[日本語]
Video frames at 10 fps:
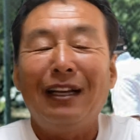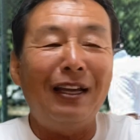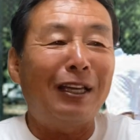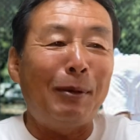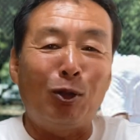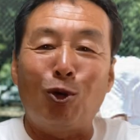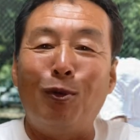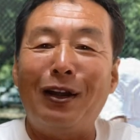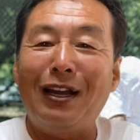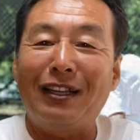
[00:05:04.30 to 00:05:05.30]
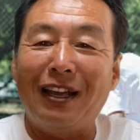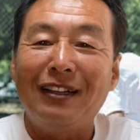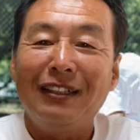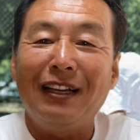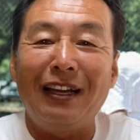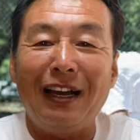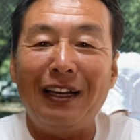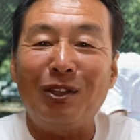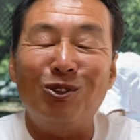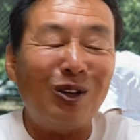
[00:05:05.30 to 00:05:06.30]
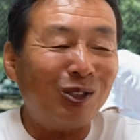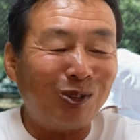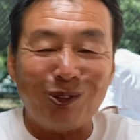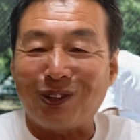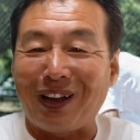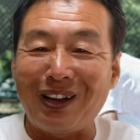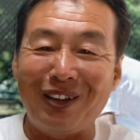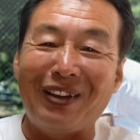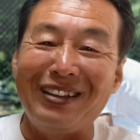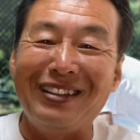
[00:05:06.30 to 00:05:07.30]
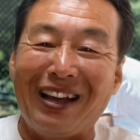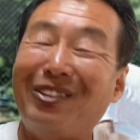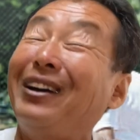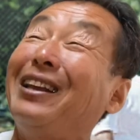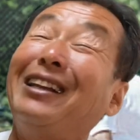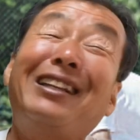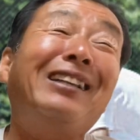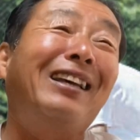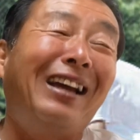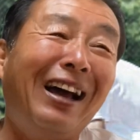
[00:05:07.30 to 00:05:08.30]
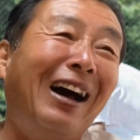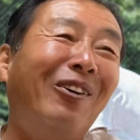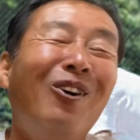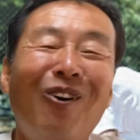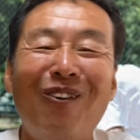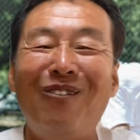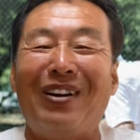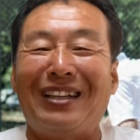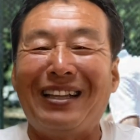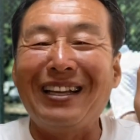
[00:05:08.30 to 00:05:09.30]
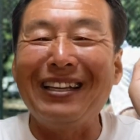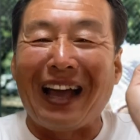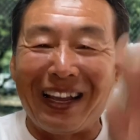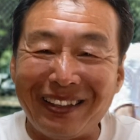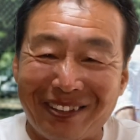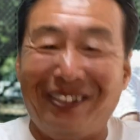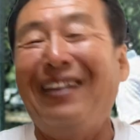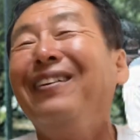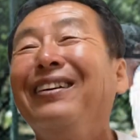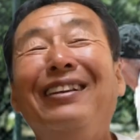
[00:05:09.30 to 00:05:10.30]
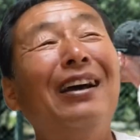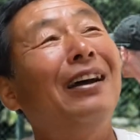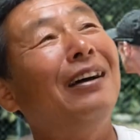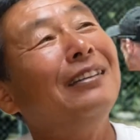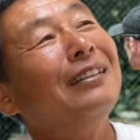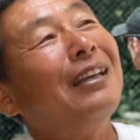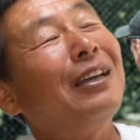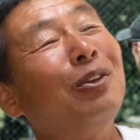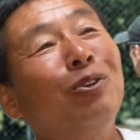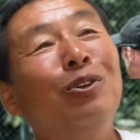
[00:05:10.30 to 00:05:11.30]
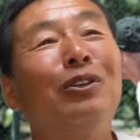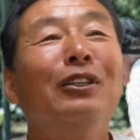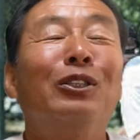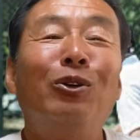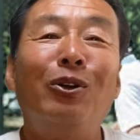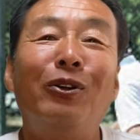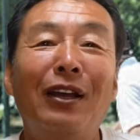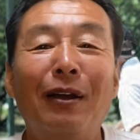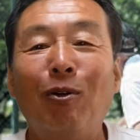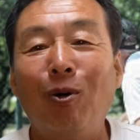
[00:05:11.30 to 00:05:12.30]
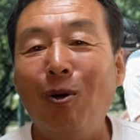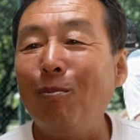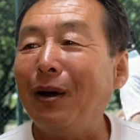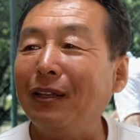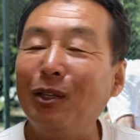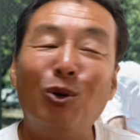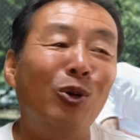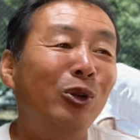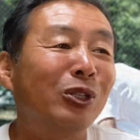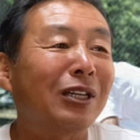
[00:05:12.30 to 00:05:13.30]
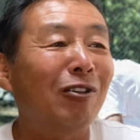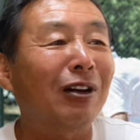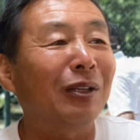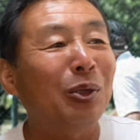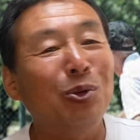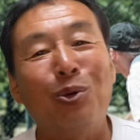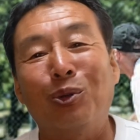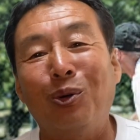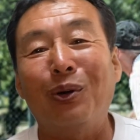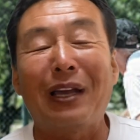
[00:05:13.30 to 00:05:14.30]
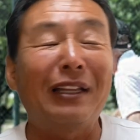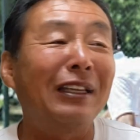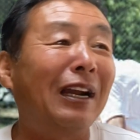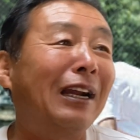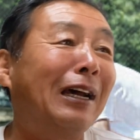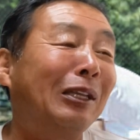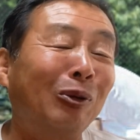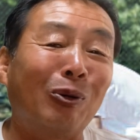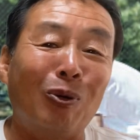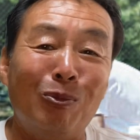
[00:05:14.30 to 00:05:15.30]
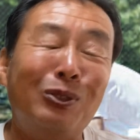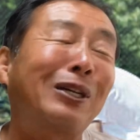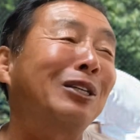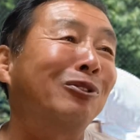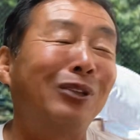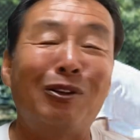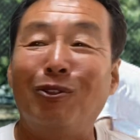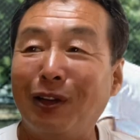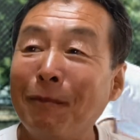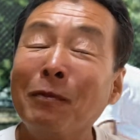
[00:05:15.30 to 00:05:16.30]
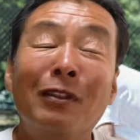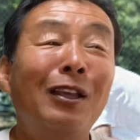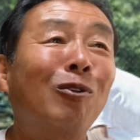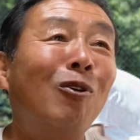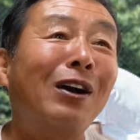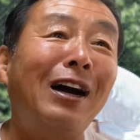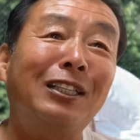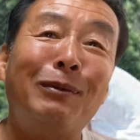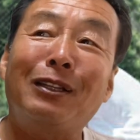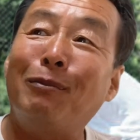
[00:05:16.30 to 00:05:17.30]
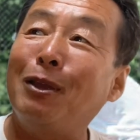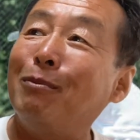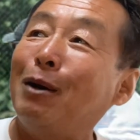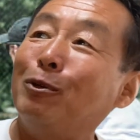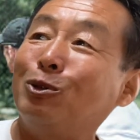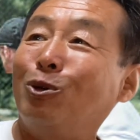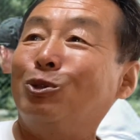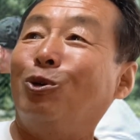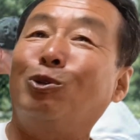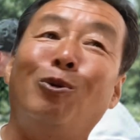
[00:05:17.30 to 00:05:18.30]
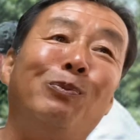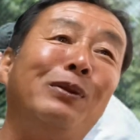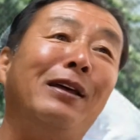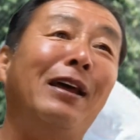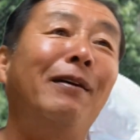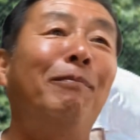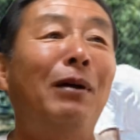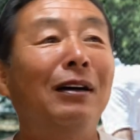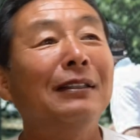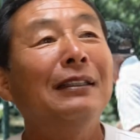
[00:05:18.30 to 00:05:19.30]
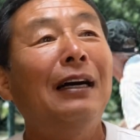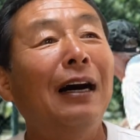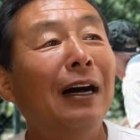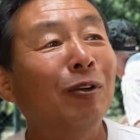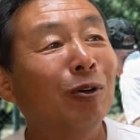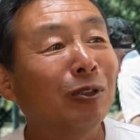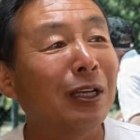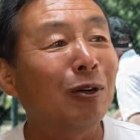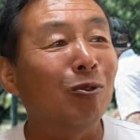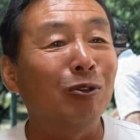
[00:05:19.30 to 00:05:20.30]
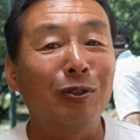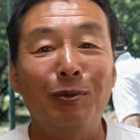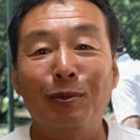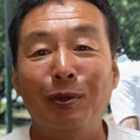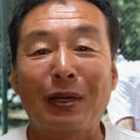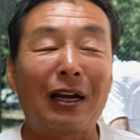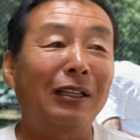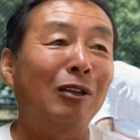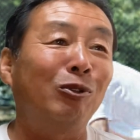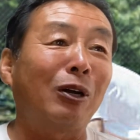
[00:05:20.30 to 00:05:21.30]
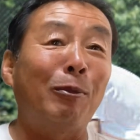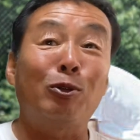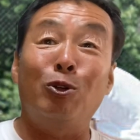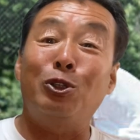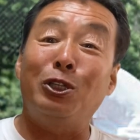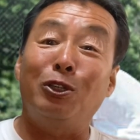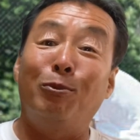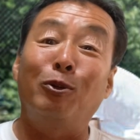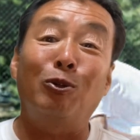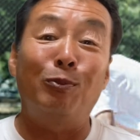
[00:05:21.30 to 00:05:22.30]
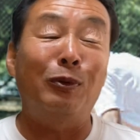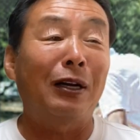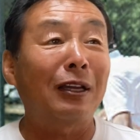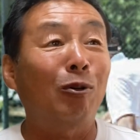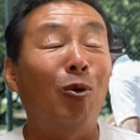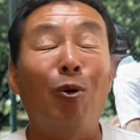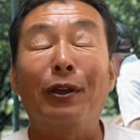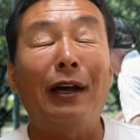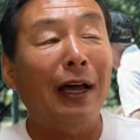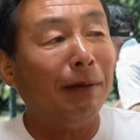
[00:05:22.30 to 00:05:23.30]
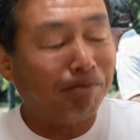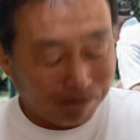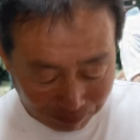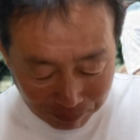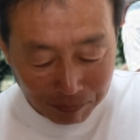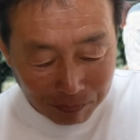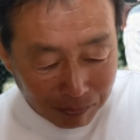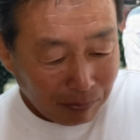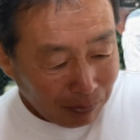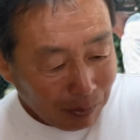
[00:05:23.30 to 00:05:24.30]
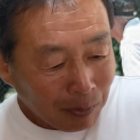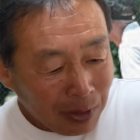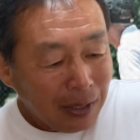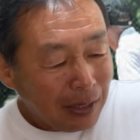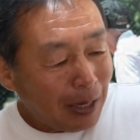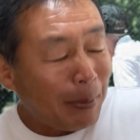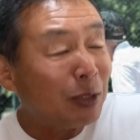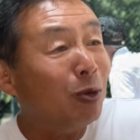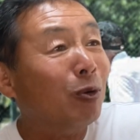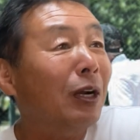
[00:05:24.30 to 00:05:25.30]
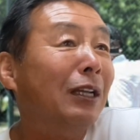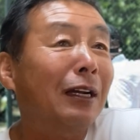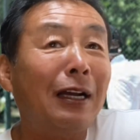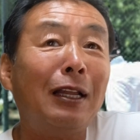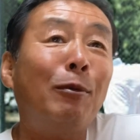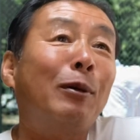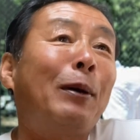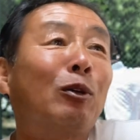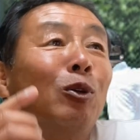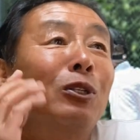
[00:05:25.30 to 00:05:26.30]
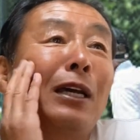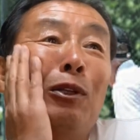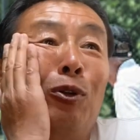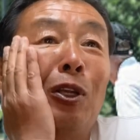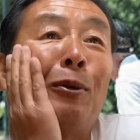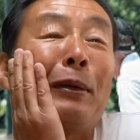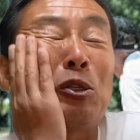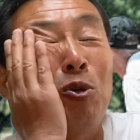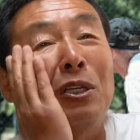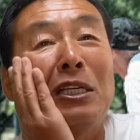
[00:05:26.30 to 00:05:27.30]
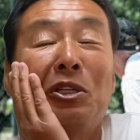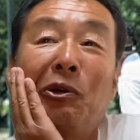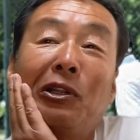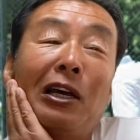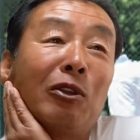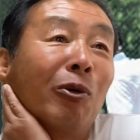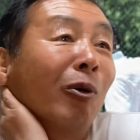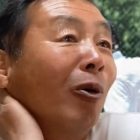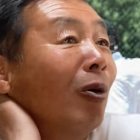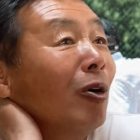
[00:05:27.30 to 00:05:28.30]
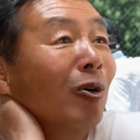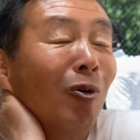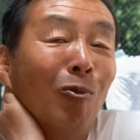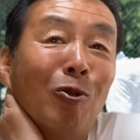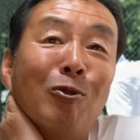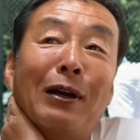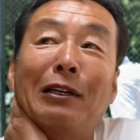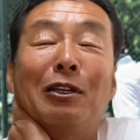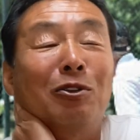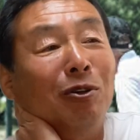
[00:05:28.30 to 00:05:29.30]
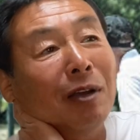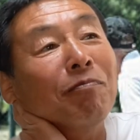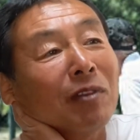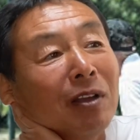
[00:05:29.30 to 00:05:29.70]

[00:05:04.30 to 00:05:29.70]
えー、決めようと思わないで、えー、相手を動かすことを考えればいいんだよとかで、ね、やったってね、あの、本番でできないっていうね。だから、結局、それをね、こう本番でどういうふうに使うかっていうことをやらないと、こう難しくなるのね。で、今回集まったメンバーもそこそこトップでね、まあ、あの、全国にかかってるとかも、その地域のもトップが結構多いから、やっぱりその頃なんかでも、やっぱその制度っていうのをやっぱ調整しておきたいとこう思うわけですよね。